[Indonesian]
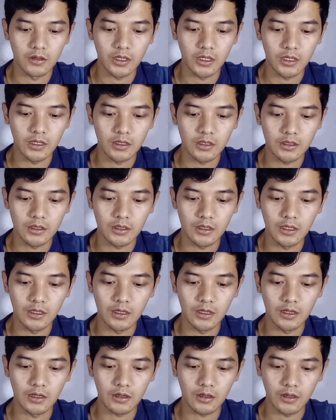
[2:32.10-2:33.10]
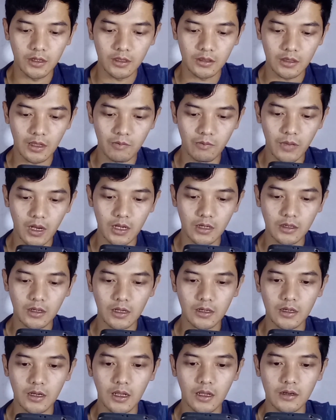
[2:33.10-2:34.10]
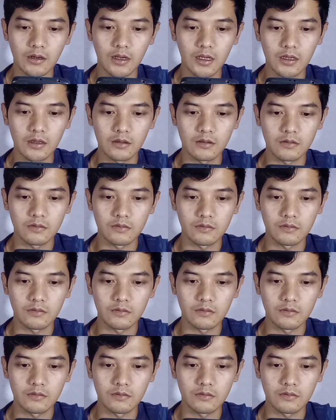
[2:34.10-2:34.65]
Oke, tinggal klik tambahkan dana.